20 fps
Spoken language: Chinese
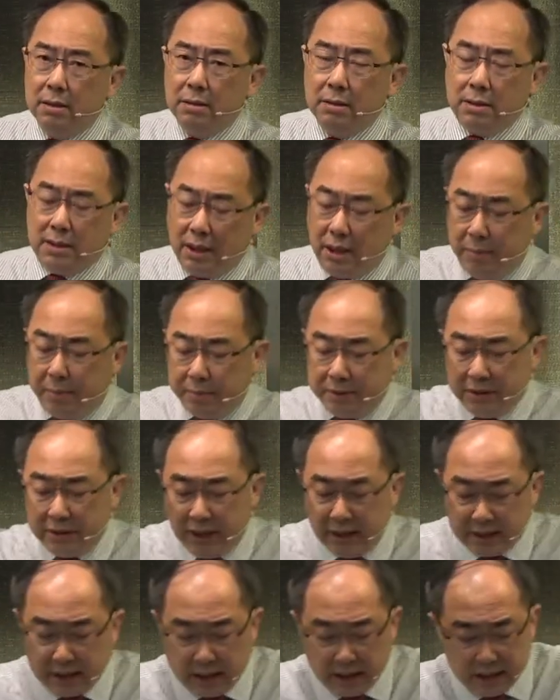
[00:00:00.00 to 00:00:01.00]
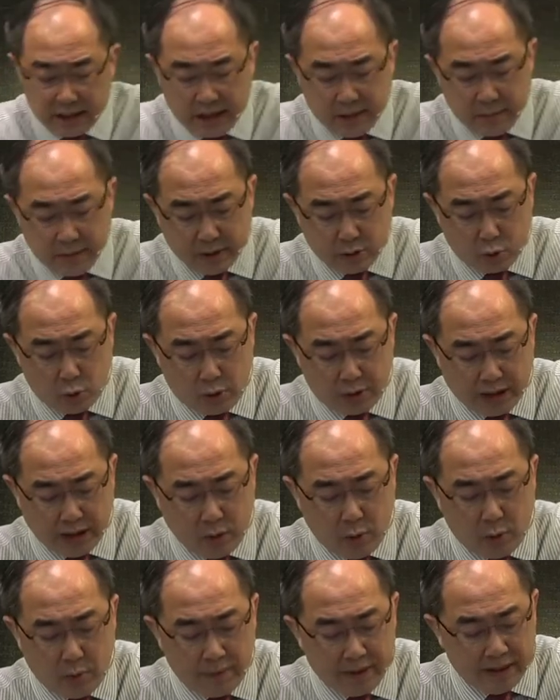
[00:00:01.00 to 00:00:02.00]
这个不是这个圣经里面说给
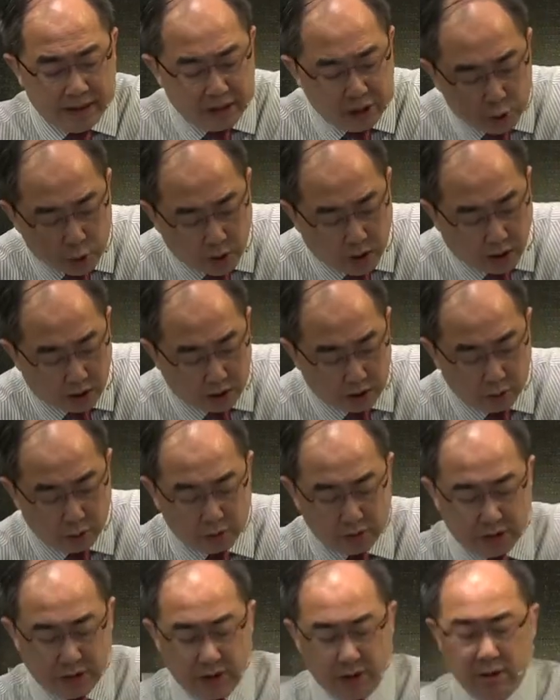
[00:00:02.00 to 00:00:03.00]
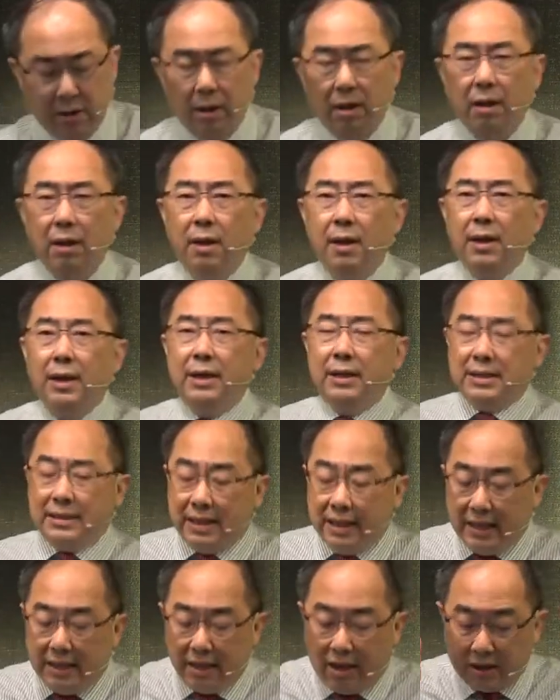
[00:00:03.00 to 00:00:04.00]
我们那些最好的东西，
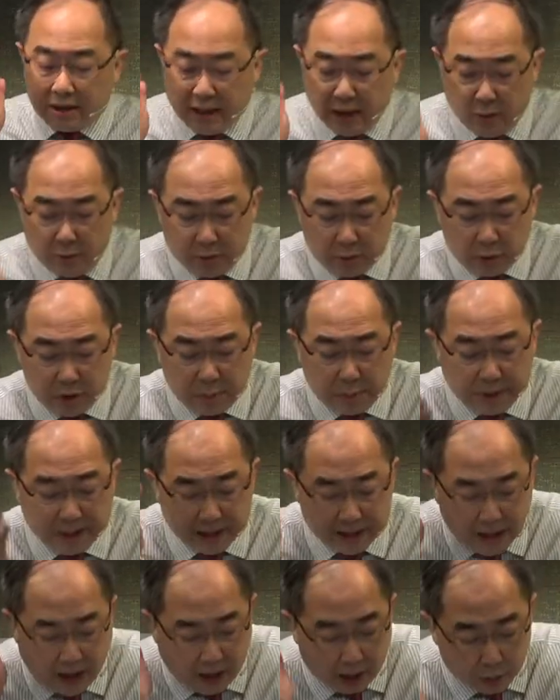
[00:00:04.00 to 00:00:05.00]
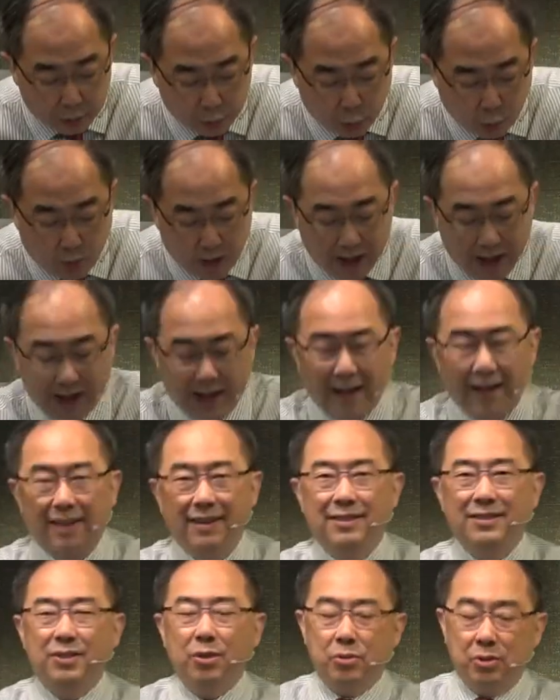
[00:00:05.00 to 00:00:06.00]
这里要给我们东西比那些好多
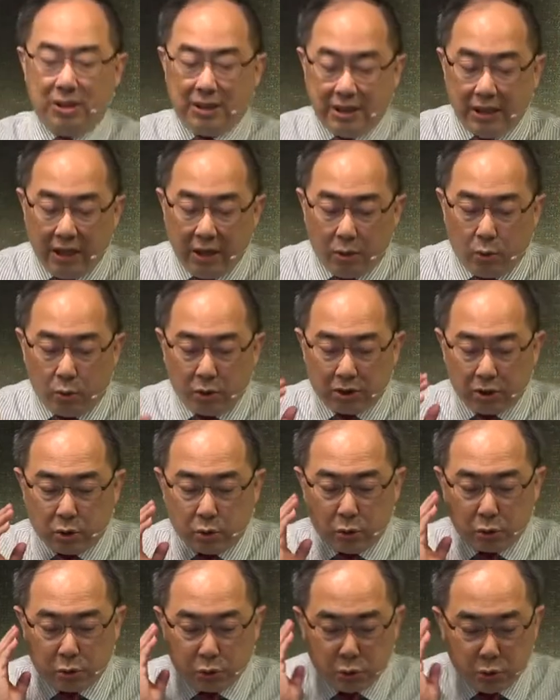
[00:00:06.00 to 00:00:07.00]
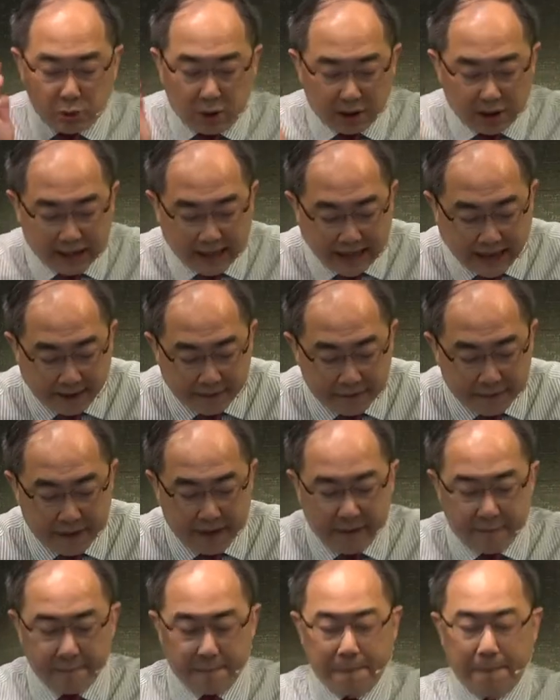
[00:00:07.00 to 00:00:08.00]
了，就是结果是所需要的养
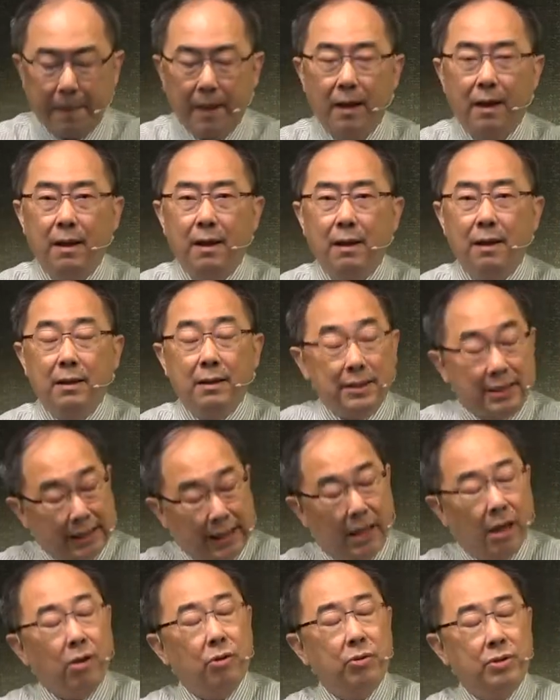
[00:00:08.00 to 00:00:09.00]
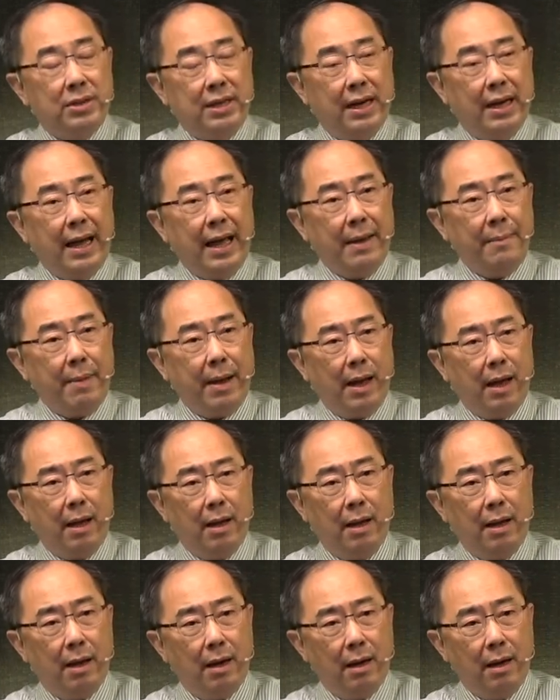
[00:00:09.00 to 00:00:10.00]
分。你想要有仁爱
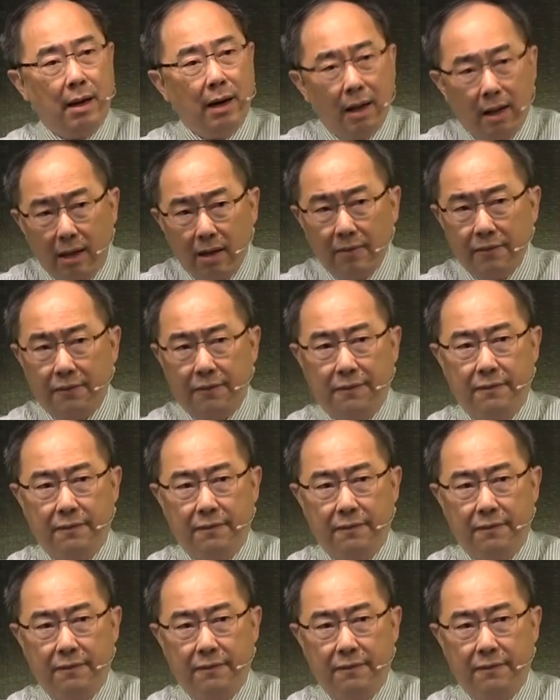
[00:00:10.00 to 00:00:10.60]
吗？Love，